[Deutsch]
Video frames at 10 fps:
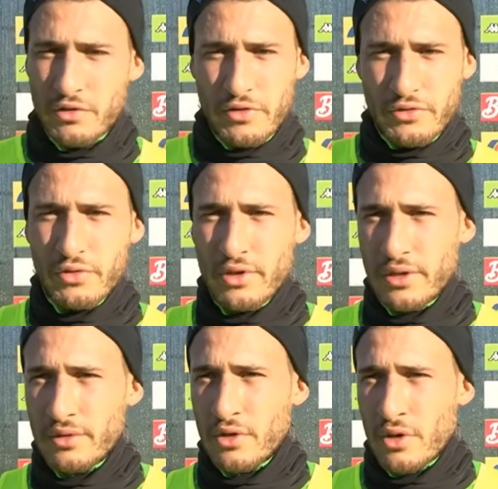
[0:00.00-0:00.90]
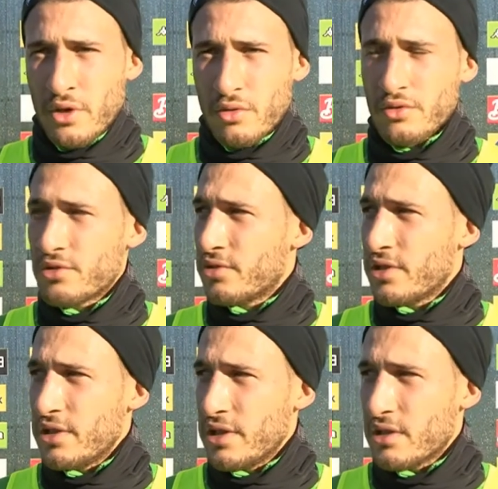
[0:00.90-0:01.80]
Ich versuche äh, gut zu
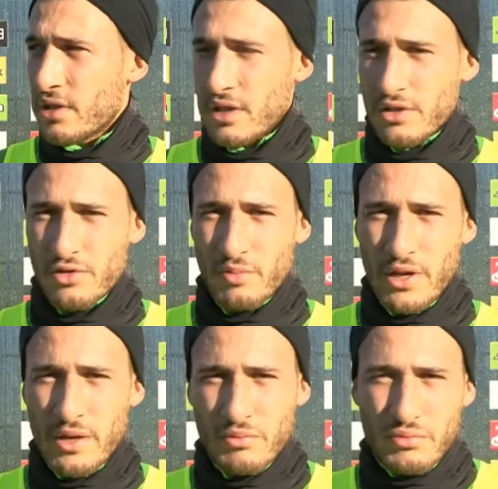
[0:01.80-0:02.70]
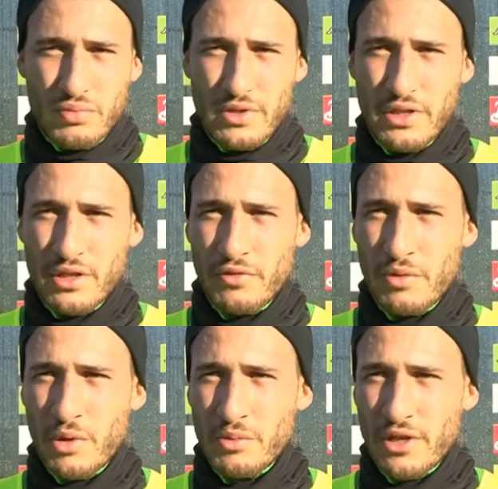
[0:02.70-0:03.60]
trainieren, da dran zu bleiben, jede
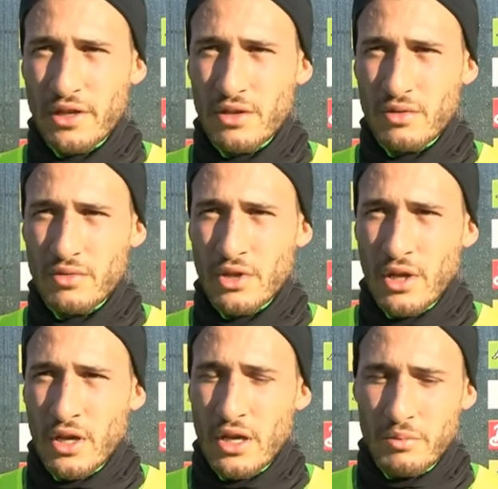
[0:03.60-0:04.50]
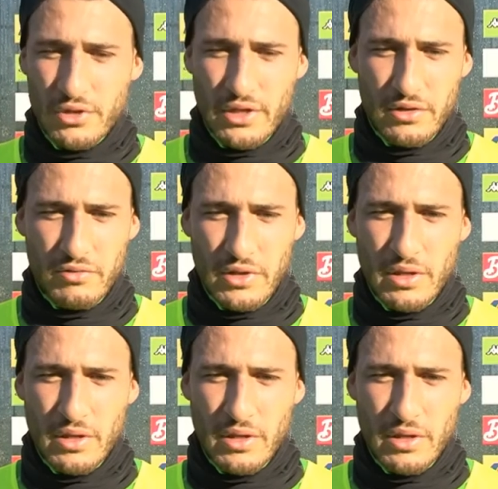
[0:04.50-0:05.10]
viel mit dem Trainer und ähm, ich denke, ich